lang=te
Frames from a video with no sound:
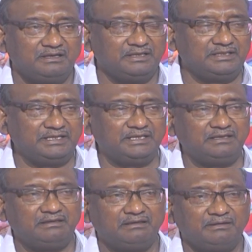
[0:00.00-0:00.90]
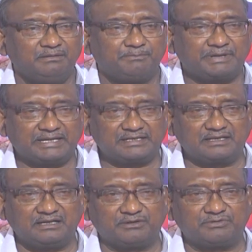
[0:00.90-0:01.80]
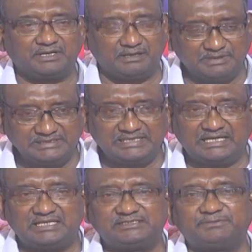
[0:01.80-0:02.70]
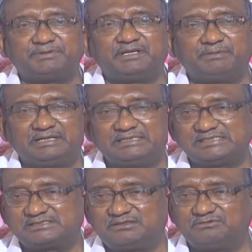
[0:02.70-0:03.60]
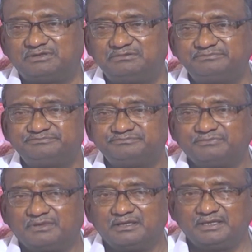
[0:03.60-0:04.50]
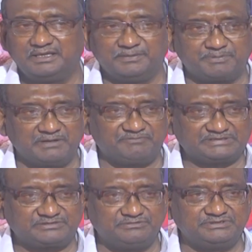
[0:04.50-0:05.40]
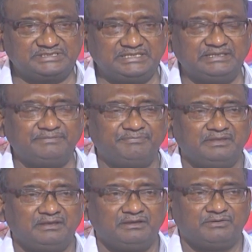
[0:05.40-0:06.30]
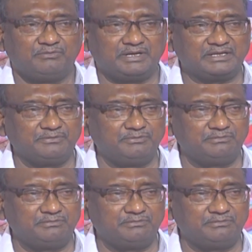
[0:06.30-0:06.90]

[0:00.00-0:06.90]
ఇది ప్రకటన కాకుండా అమలు చేయాలని చెప్పి డిమాండ్ చేస్తూ ఉన్నాం ఏప్రిల్ ఫస్ట్ నుంచి వాటిని